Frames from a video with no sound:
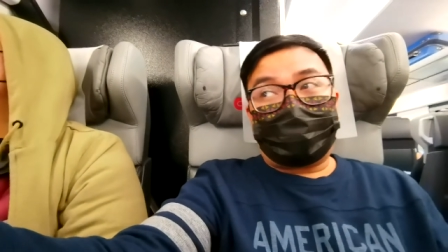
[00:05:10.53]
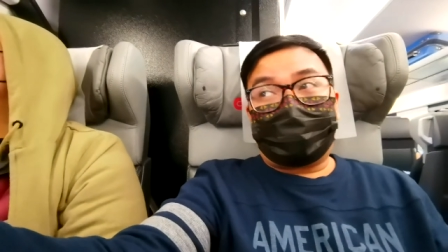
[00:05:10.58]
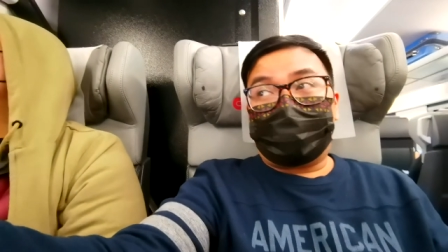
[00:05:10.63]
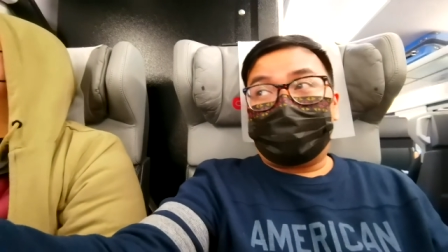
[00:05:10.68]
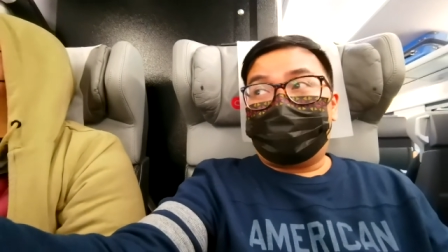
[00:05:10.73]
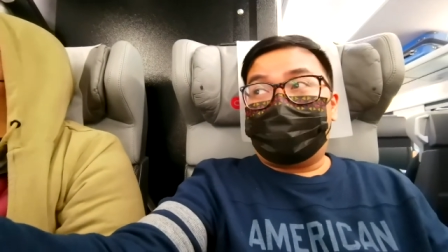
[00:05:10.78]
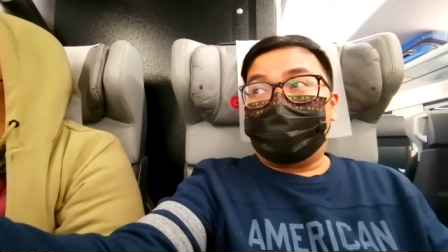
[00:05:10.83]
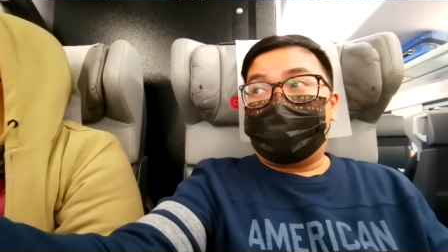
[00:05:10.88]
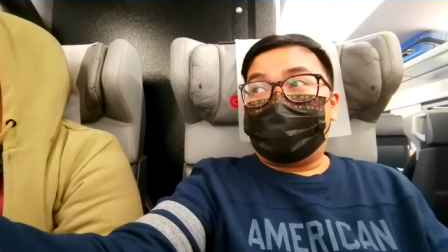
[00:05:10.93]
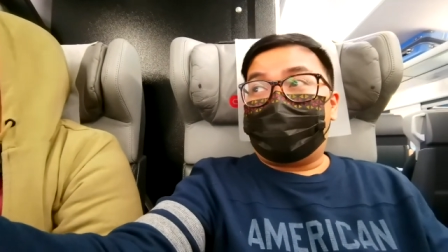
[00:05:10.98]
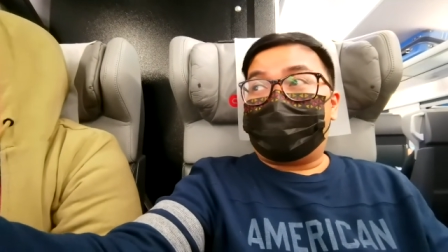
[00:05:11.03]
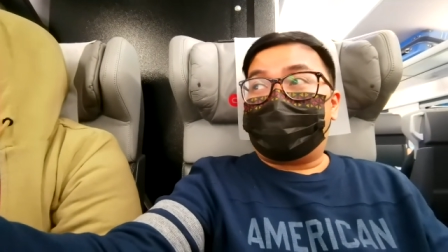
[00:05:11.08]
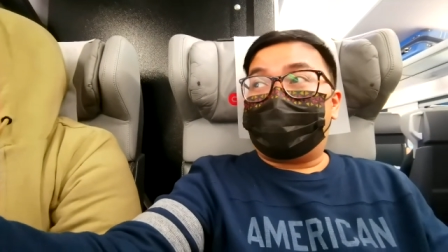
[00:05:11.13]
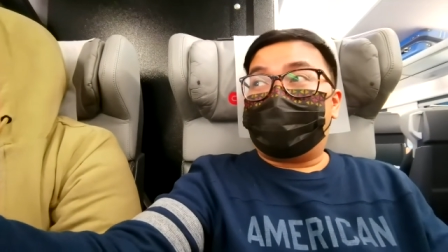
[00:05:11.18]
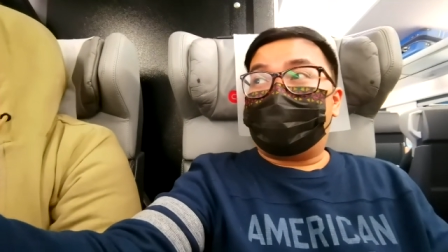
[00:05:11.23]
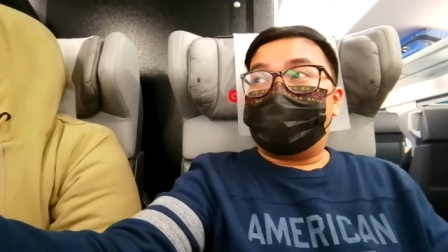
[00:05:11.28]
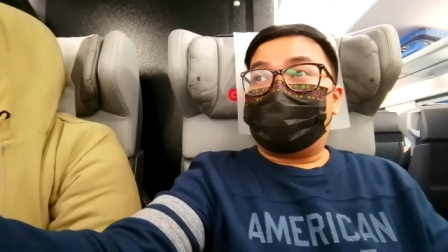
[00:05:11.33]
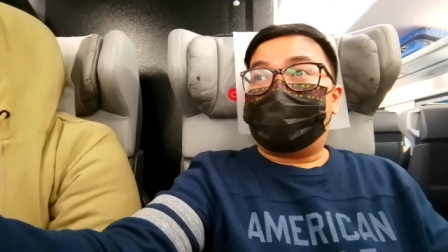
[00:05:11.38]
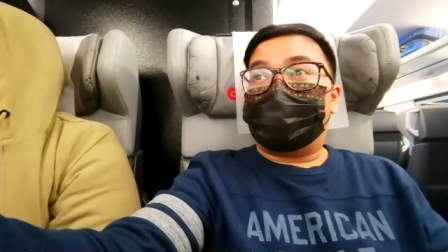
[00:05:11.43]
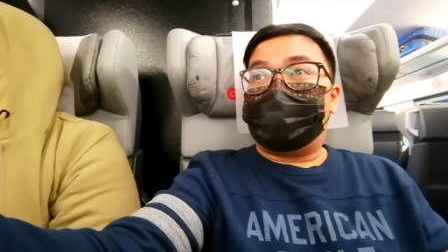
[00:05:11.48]
pag
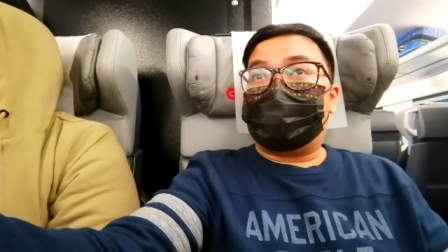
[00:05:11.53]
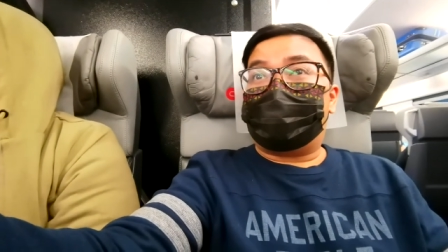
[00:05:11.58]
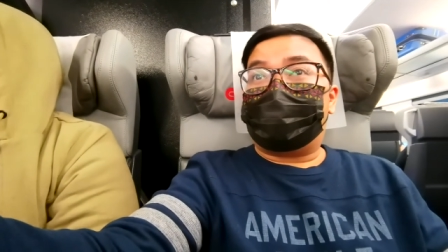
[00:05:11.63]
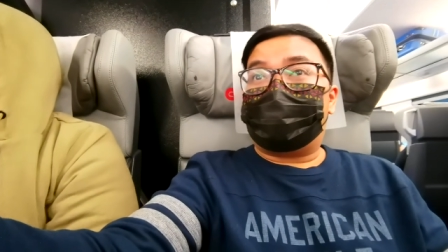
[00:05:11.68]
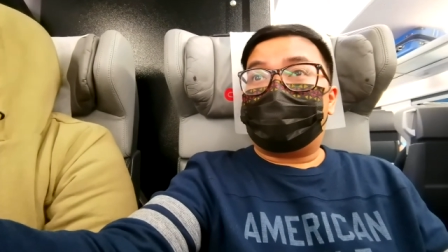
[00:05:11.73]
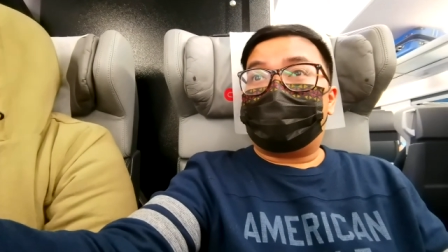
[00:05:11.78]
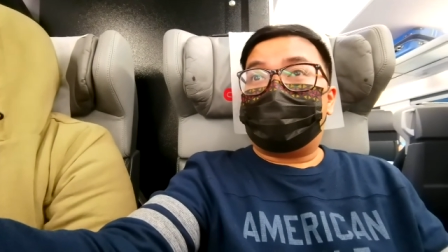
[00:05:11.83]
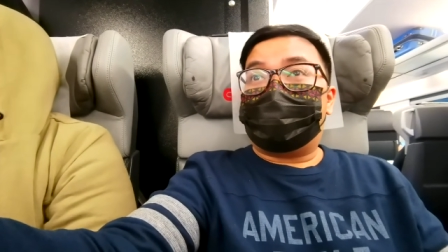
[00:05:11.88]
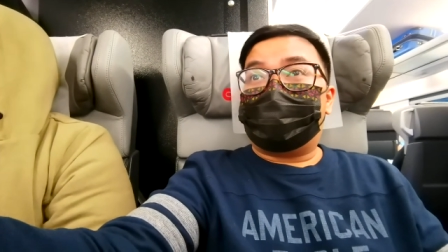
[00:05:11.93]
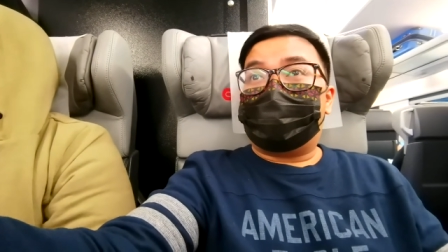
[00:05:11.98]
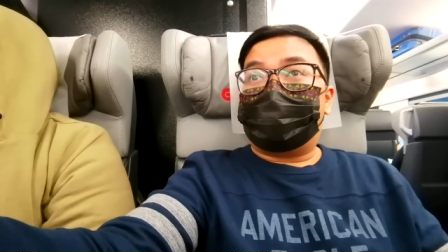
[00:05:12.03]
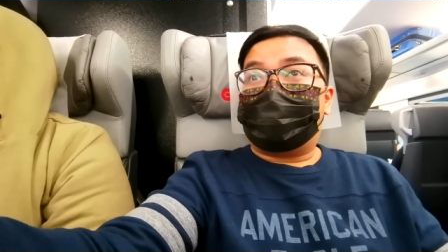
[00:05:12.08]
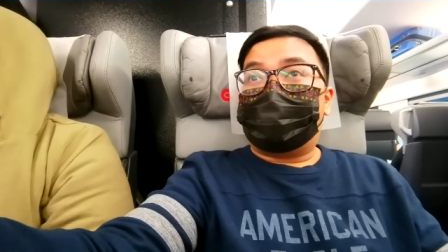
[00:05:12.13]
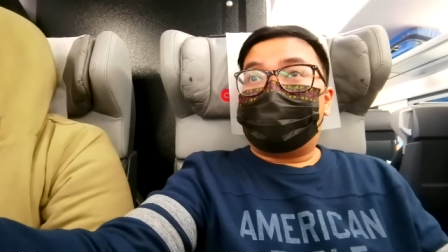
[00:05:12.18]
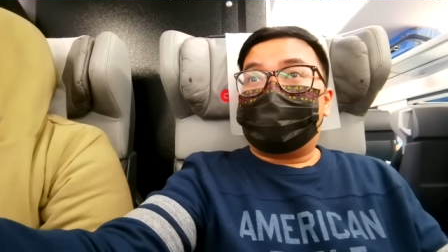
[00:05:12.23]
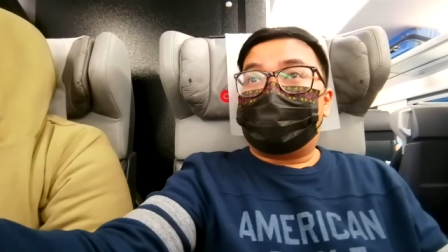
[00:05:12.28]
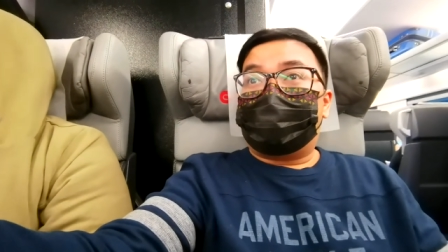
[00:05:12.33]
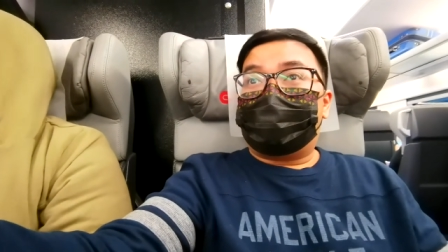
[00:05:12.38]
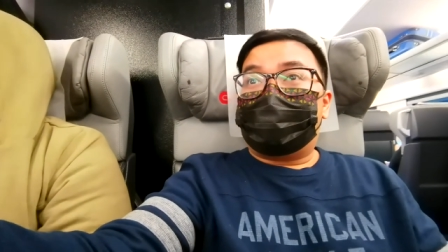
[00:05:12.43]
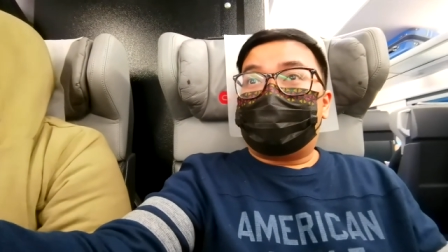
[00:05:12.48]
Silpasong Zamrepo
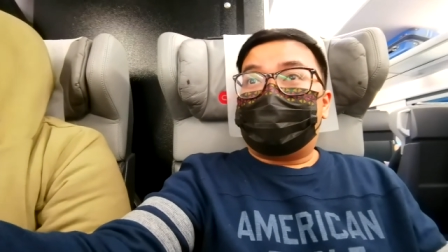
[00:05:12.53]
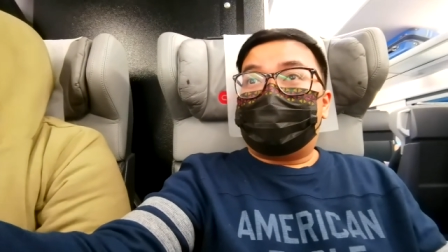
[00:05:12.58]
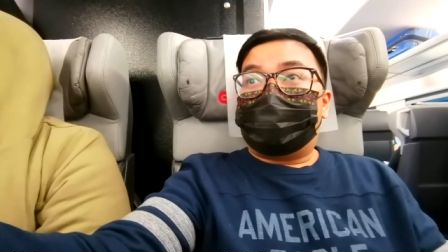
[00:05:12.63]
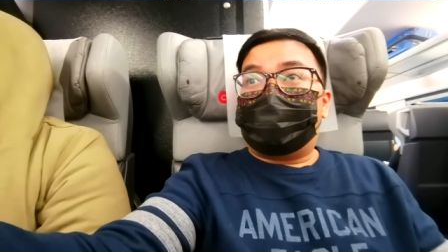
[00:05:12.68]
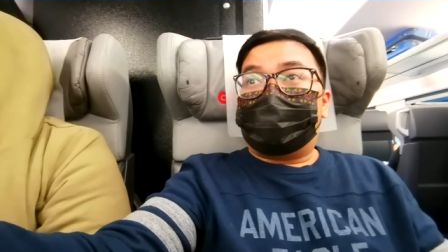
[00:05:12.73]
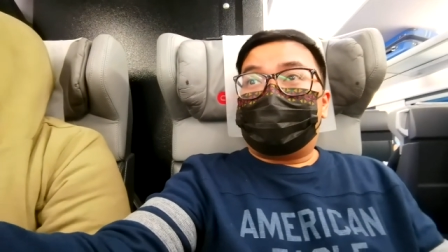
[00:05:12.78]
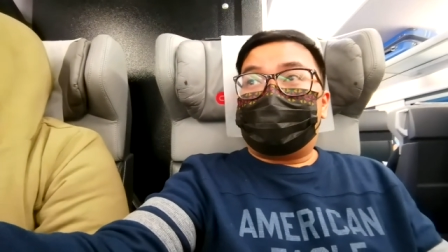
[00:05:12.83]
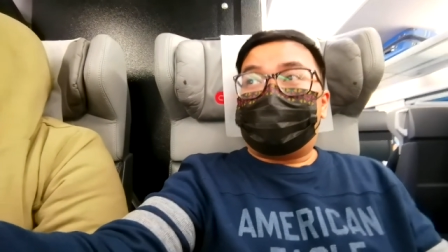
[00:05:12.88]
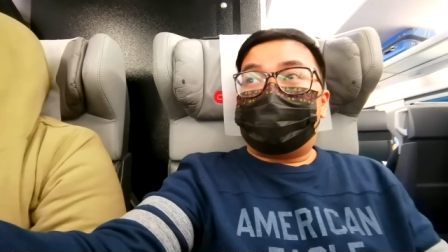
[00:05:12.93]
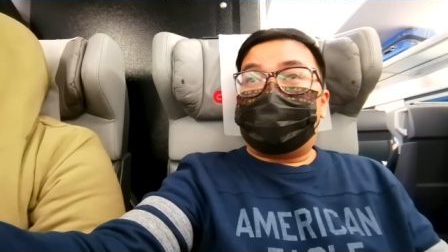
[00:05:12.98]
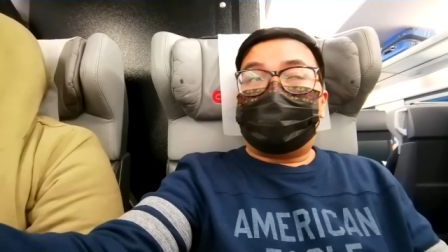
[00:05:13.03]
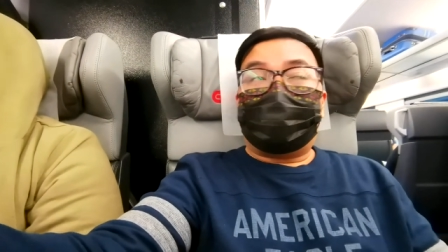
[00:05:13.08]
COVID Schramedit